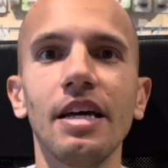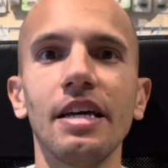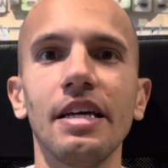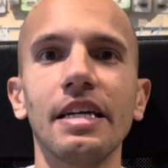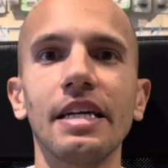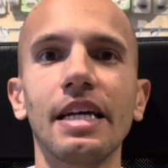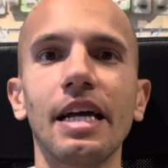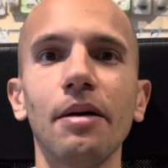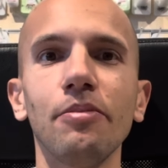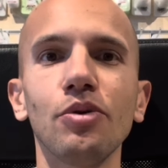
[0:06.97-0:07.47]

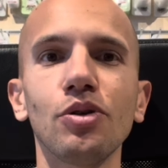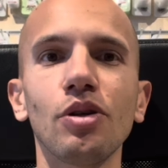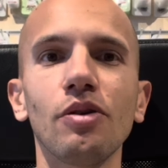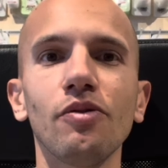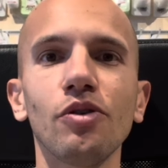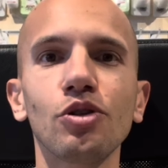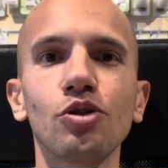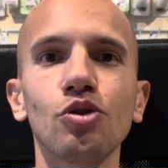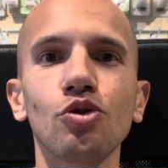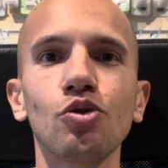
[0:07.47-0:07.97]
In cambio del
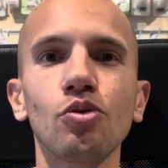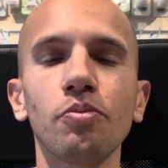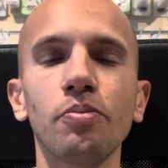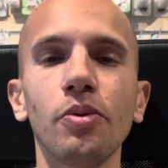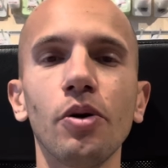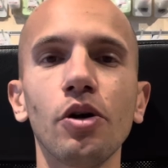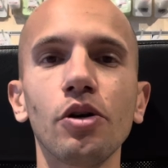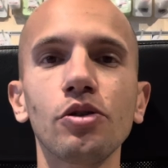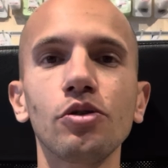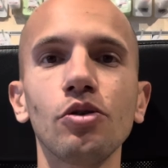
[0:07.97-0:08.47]
vostro
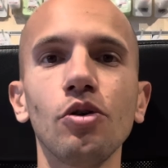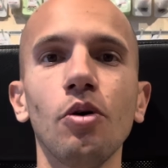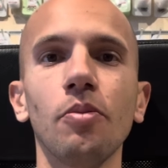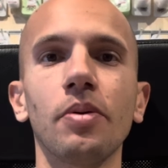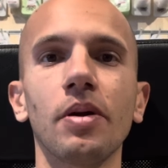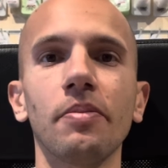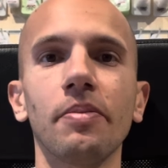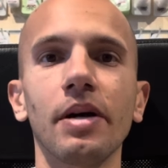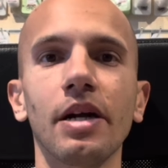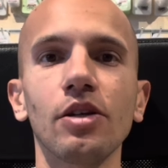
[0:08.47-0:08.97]
supporto ho
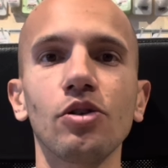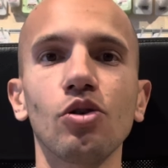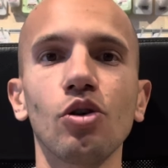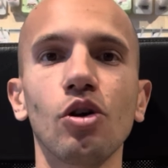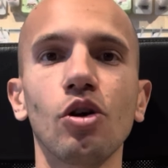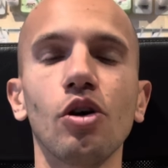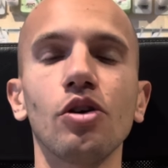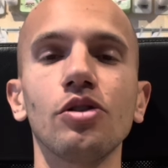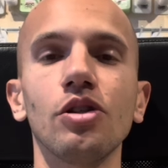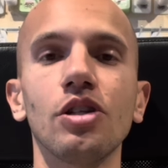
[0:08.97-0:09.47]
preparato
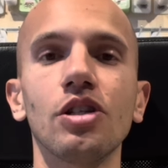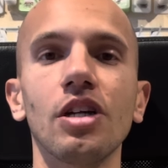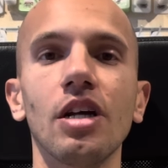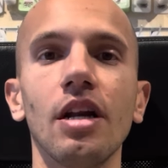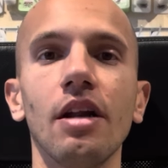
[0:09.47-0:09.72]
il codice